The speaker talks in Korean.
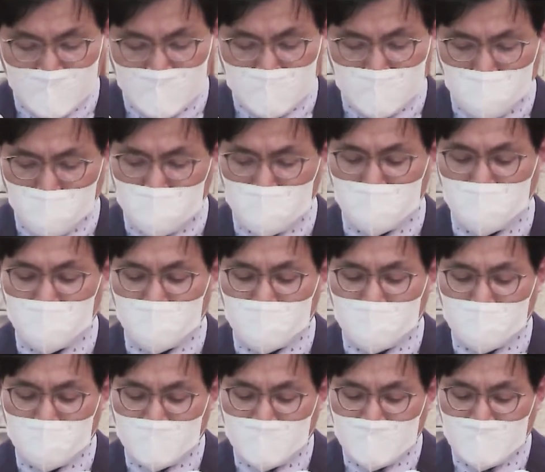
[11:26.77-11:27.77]
트럭이
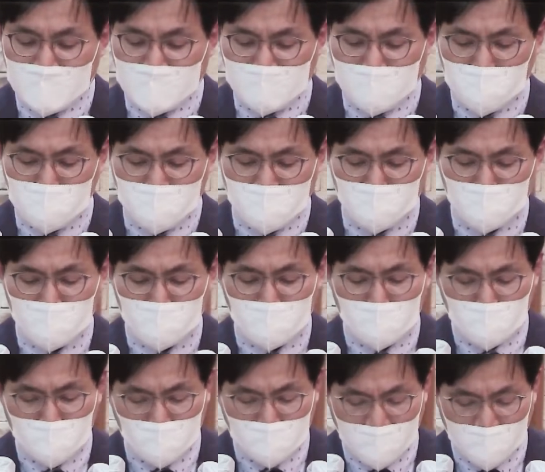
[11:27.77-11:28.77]
30분
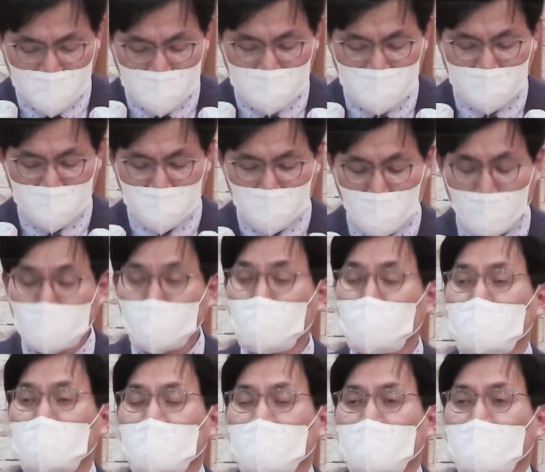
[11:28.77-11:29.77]
정도 달리다가
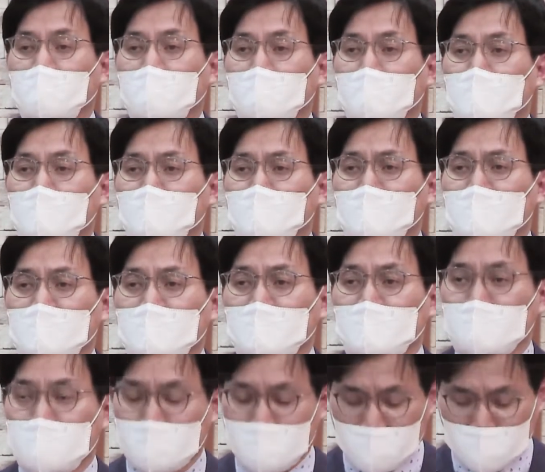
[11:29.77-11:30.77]
멈추자
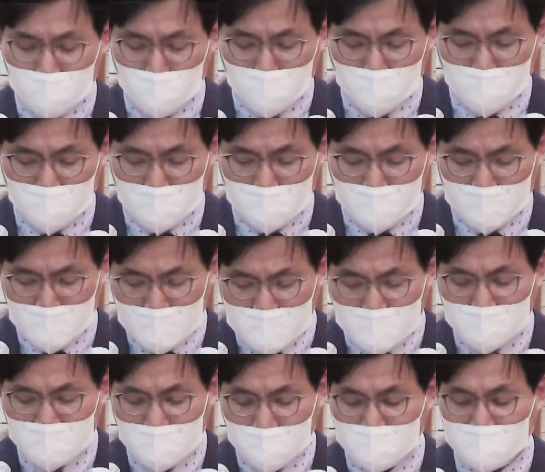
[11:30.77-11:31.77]
그 재수는
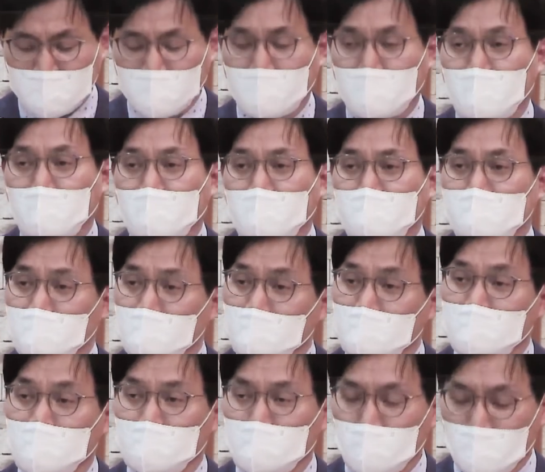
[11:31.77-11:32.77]
이젠 됐다
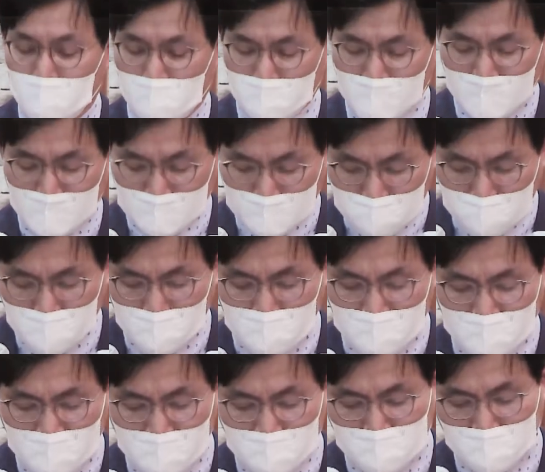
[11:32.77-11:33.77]
생각하고 트럭
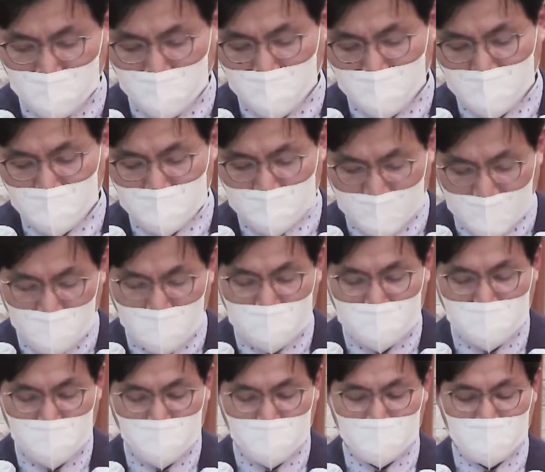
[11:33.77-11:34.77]
밑에서
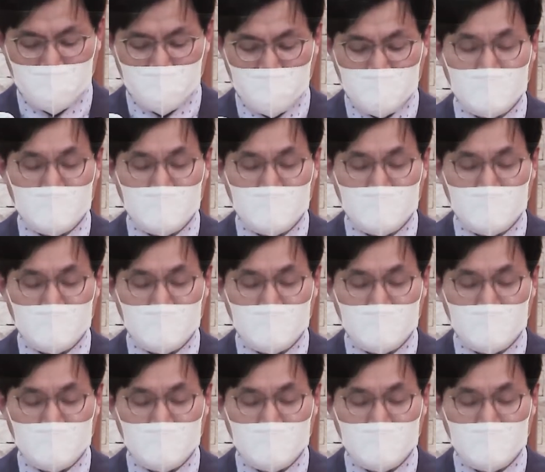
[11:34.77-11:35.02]
나왔습니다.